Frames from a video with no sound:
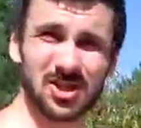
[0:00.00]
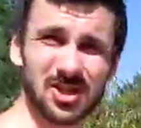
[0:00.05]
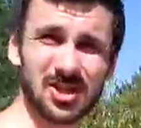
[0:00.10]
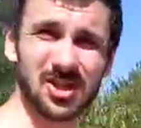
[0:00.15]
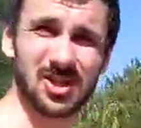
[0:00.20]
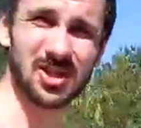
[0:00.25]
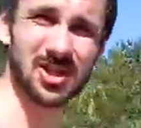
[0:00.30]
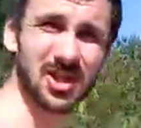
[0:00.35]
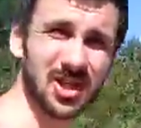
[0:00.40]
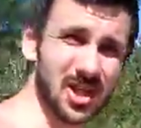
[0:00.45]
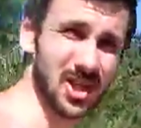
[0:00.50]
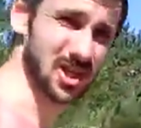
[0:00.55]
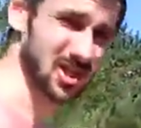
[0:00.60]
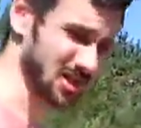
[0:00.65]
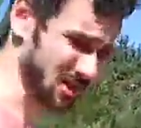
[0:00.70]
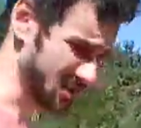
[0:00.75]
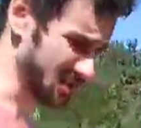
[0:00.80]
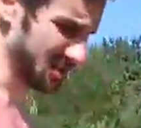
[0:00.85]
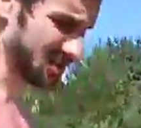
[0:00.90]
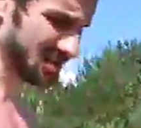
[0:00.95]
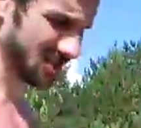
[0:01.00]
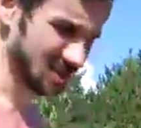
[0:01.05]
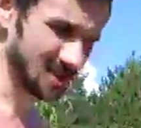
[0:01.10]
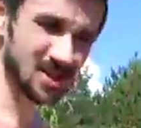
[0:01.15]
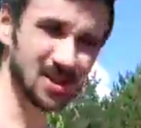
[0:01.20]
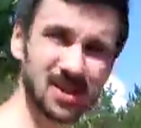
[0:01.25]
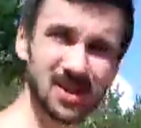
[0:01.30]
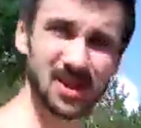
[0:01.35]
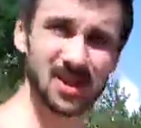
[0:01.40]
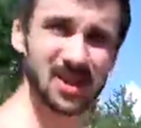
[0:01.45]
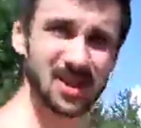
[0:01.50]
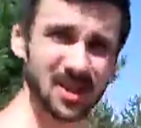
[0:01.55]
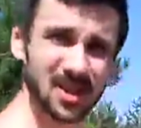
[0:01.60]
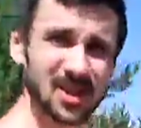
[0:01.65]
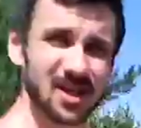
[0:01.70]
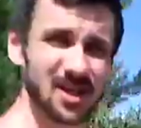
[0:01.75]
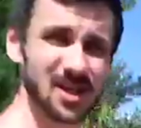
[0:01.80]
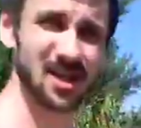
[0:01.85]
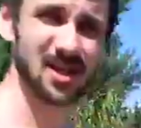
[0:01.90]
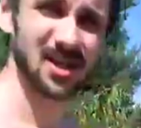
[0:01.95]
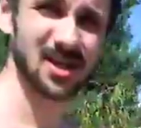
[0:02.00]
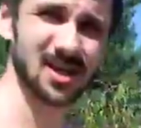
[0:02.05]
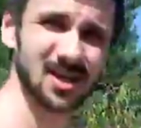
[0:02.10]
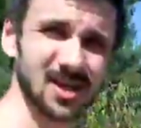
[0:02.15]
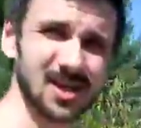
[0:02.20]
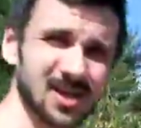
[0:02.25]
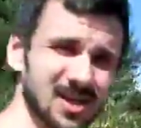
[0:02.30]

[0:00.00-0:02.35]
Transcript: Угу. Вот я хочу э, делать разуме.